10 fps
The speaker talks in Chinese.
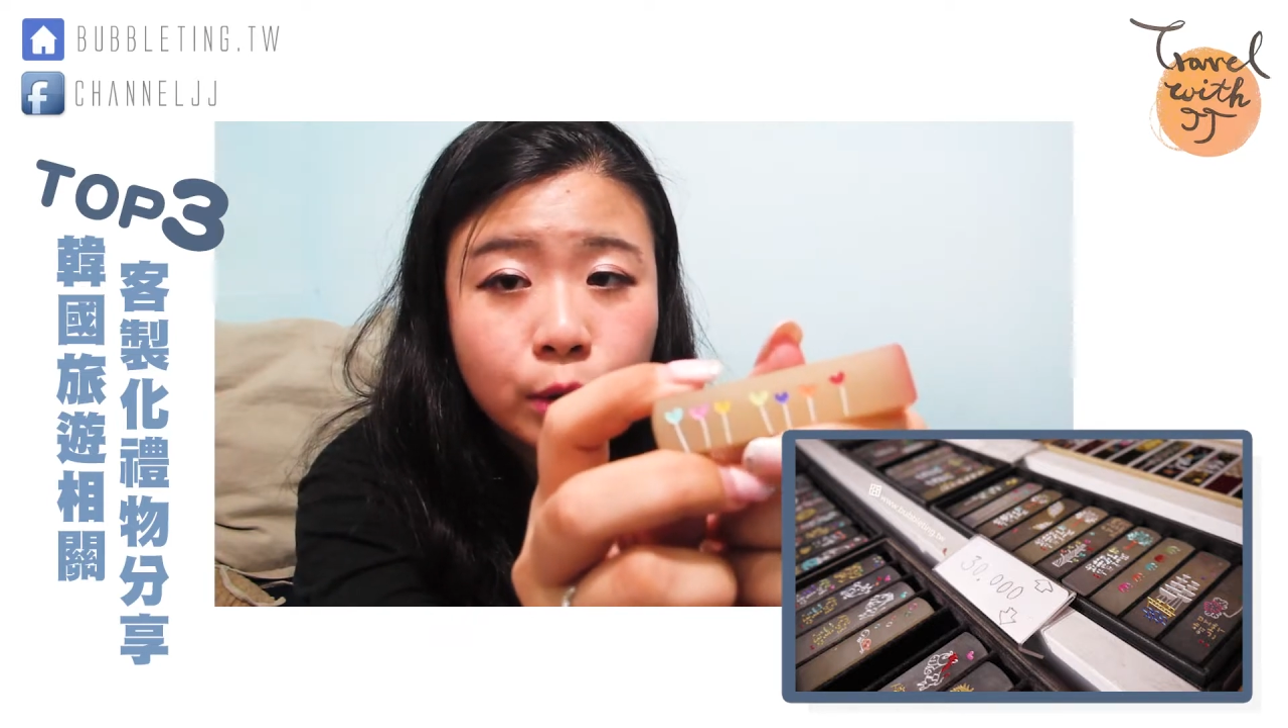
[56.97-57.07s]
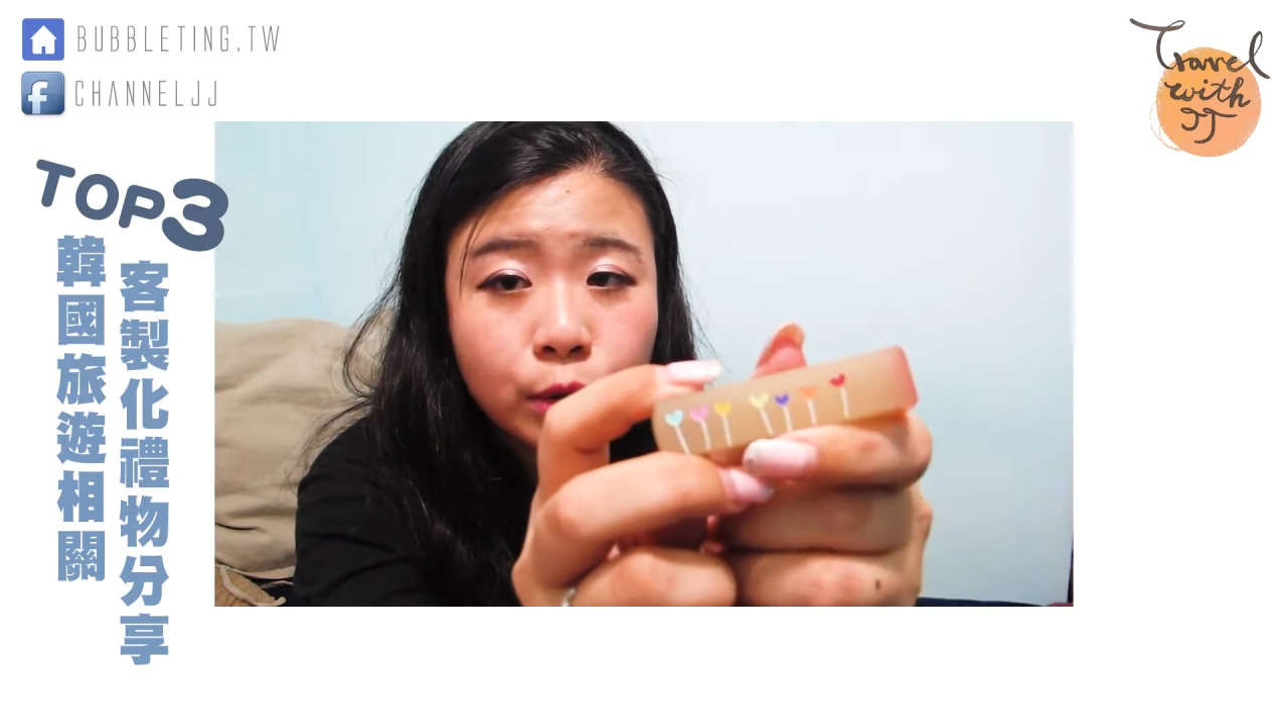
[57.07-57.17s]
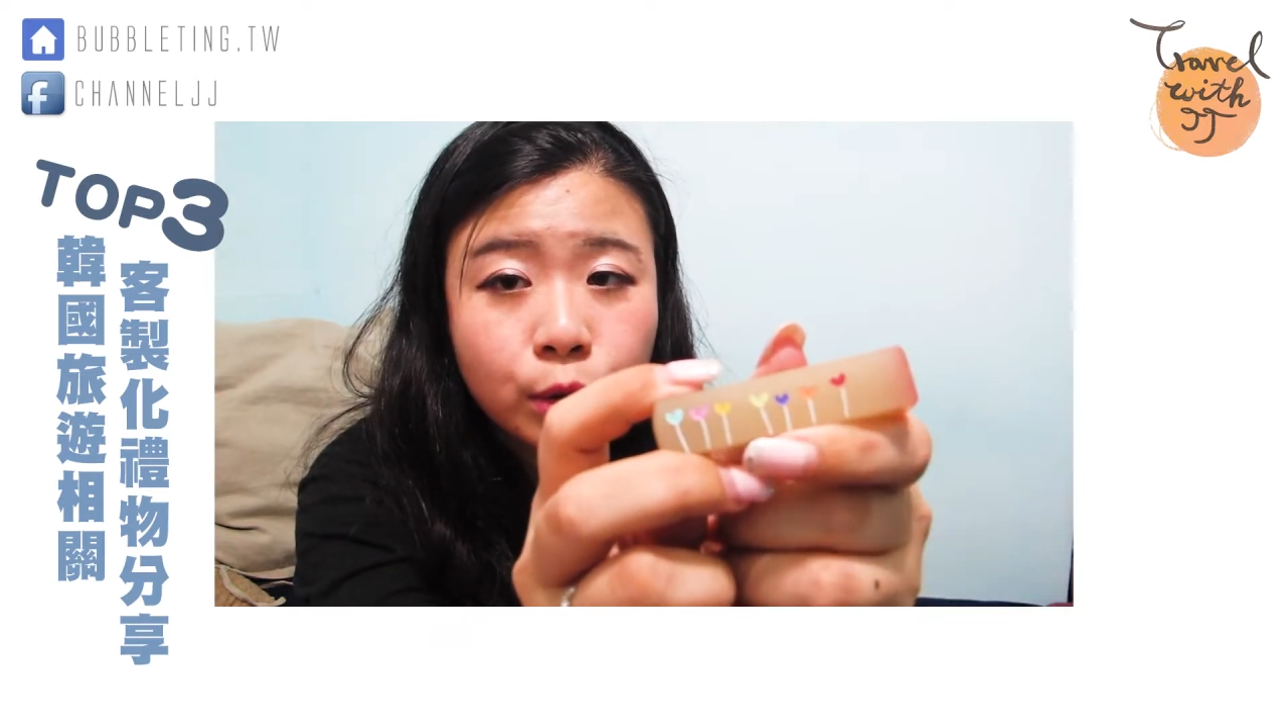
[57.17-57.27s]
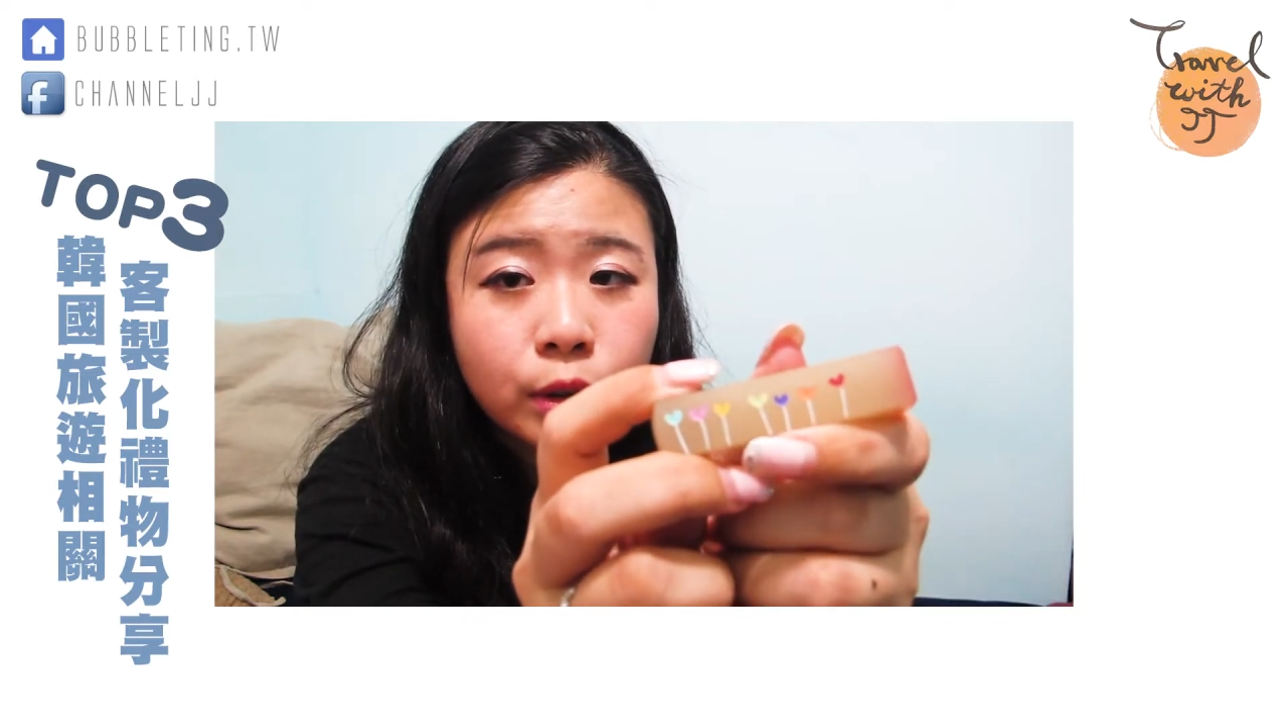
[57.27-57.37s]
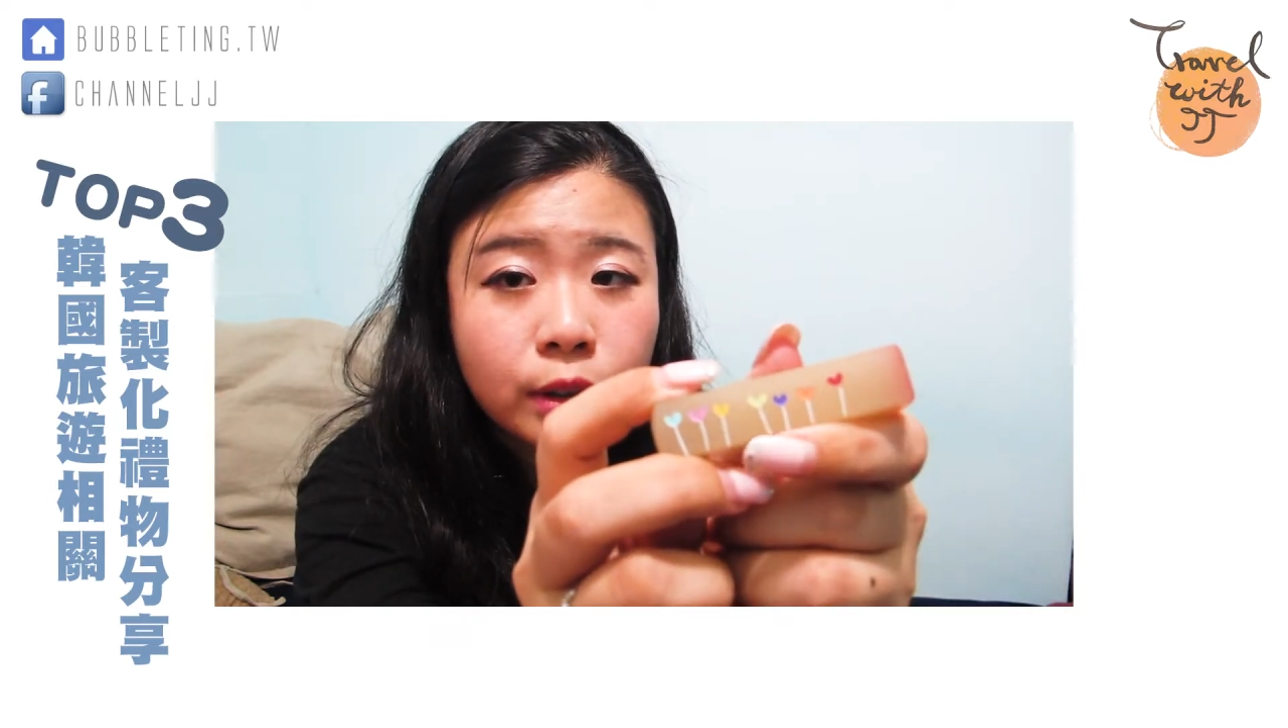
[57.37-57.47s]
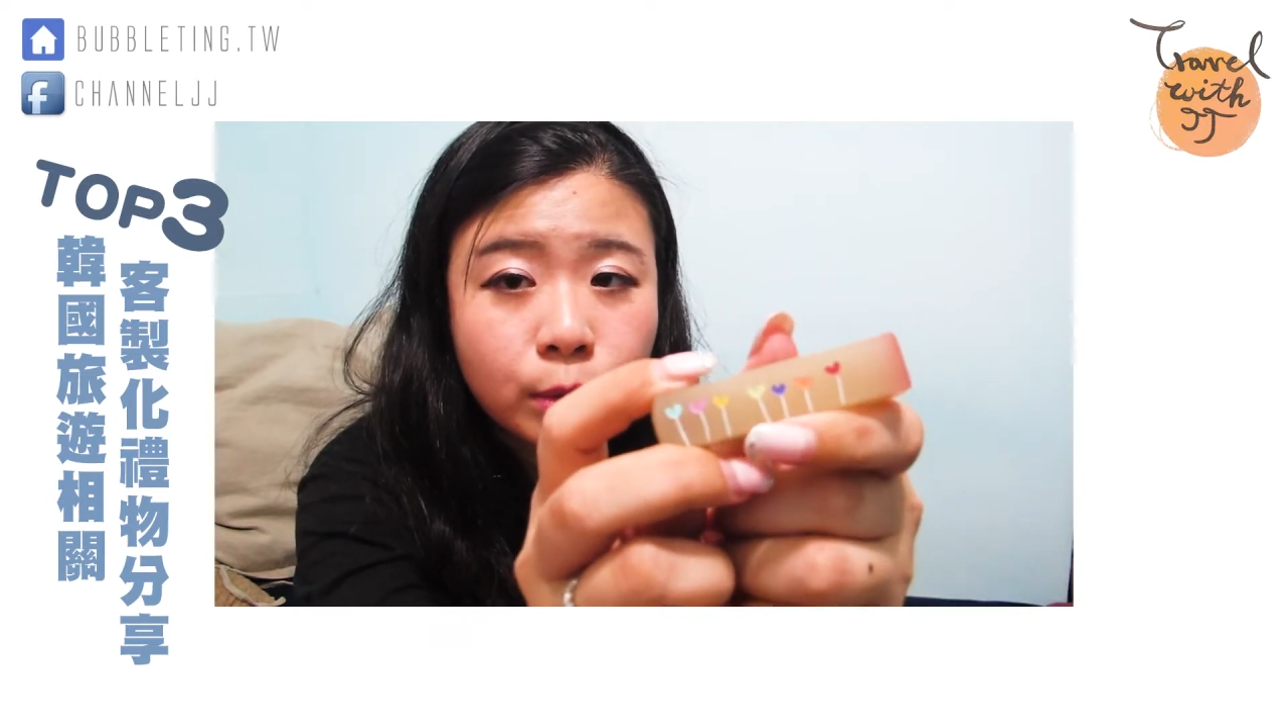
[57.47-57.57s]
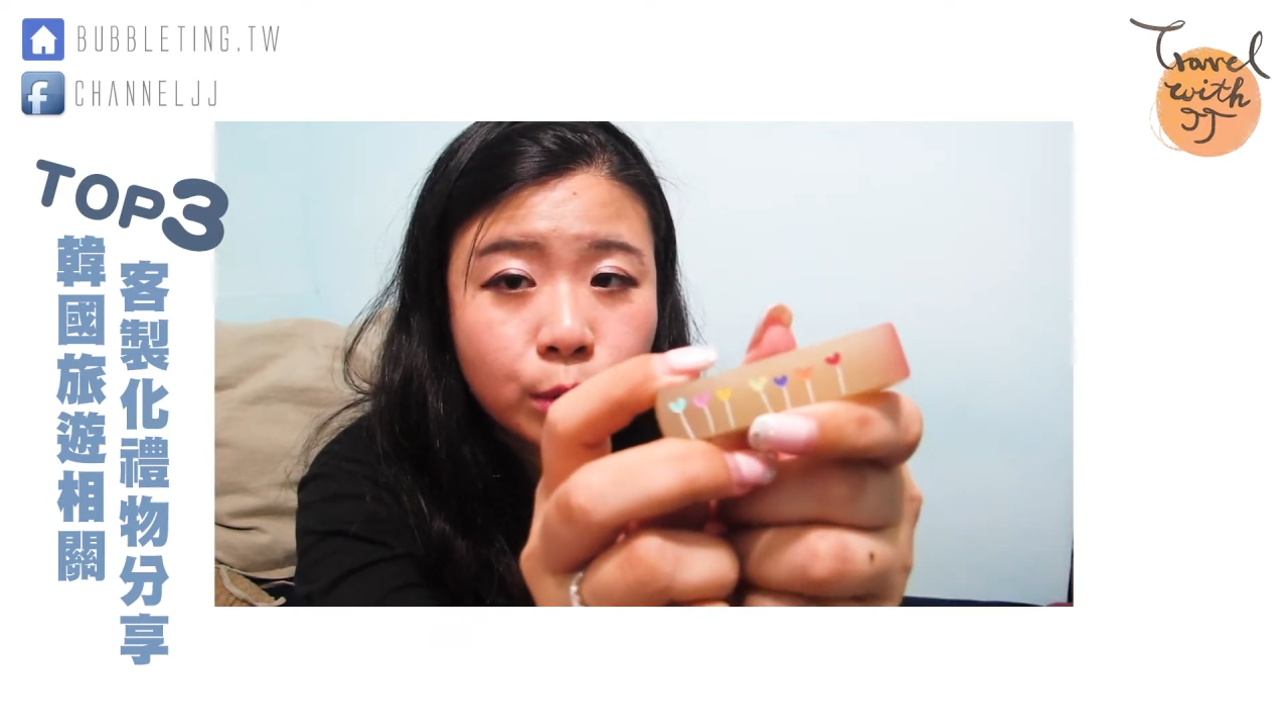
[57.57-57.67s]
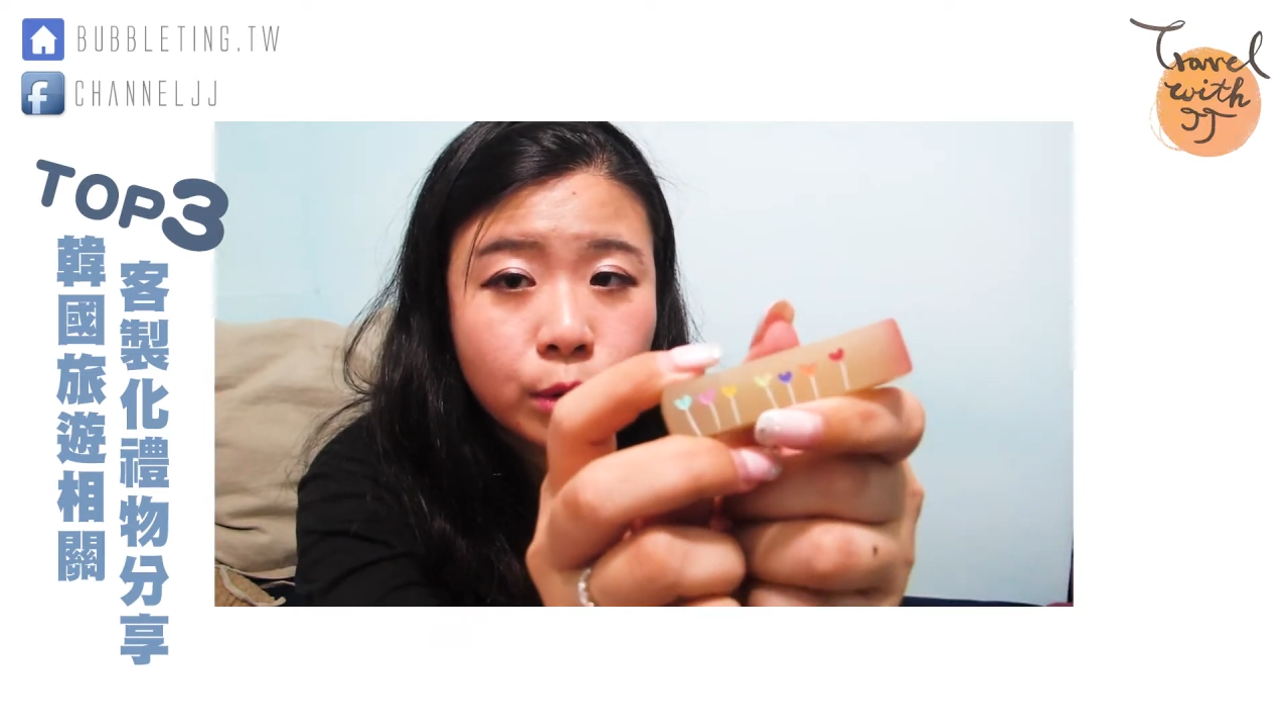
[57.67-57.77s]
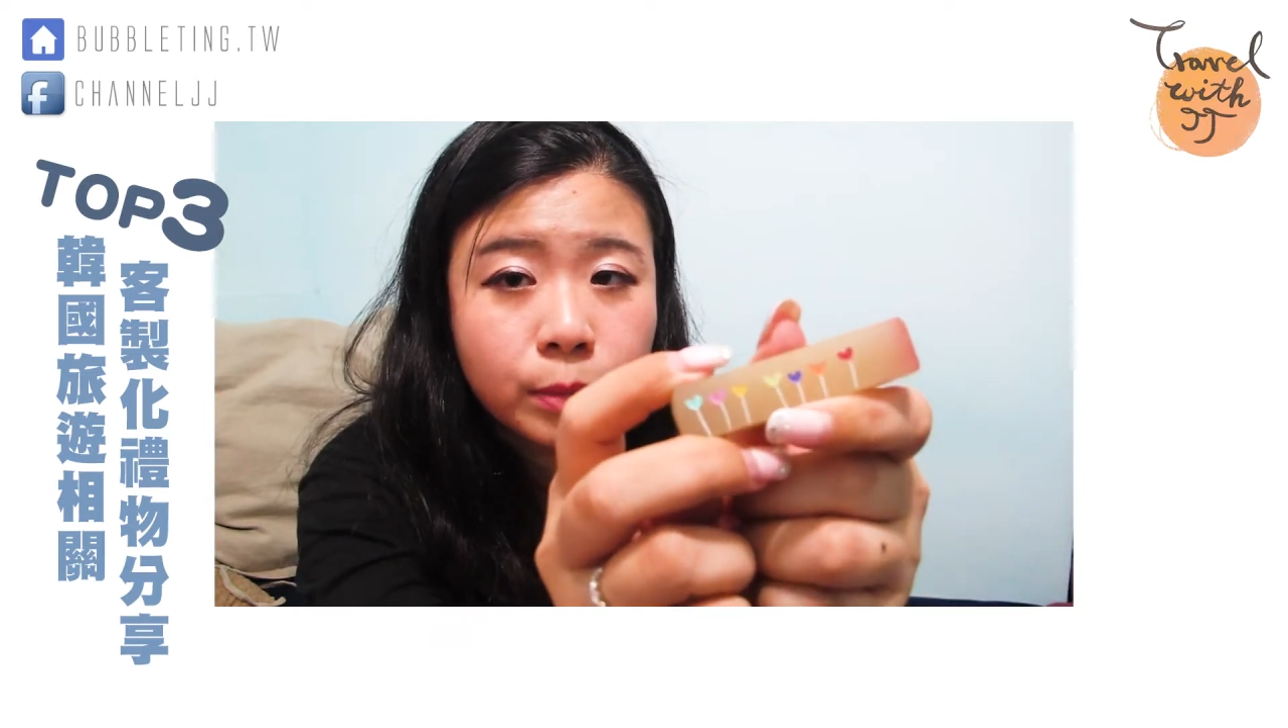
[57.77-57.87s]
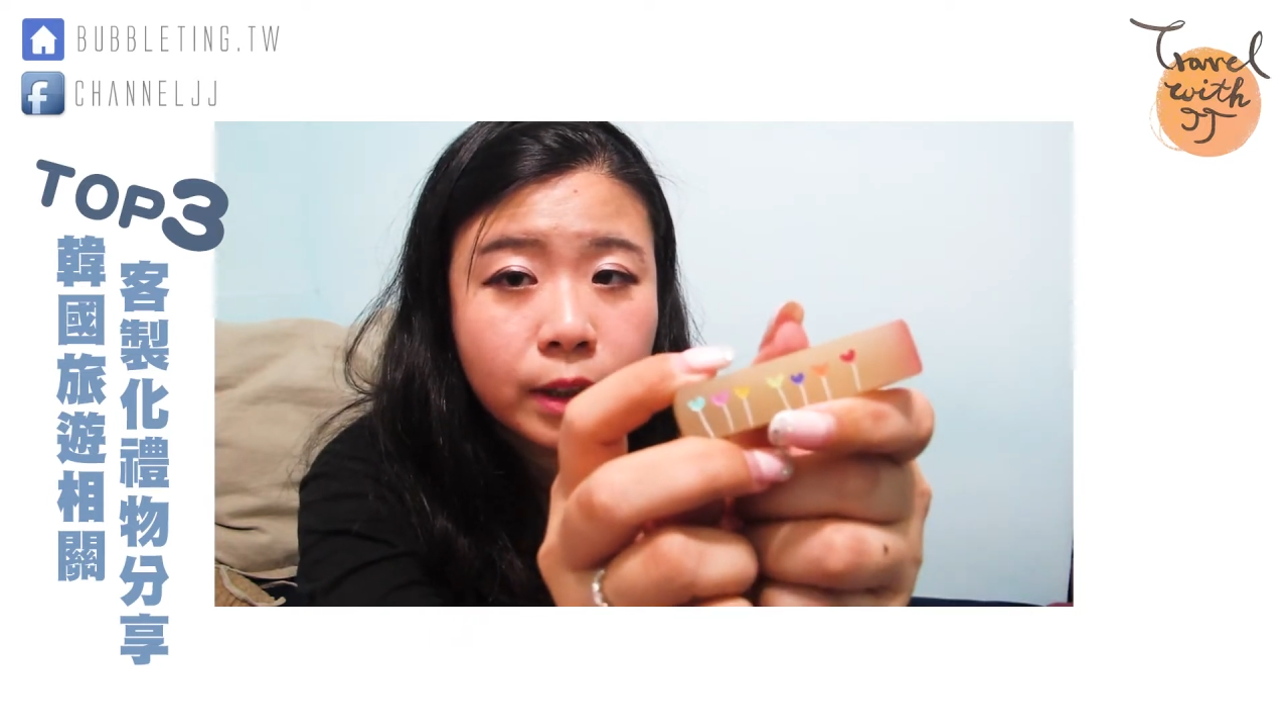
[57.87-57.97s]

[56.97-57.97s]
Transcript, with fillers: 所以我就选了我觉得比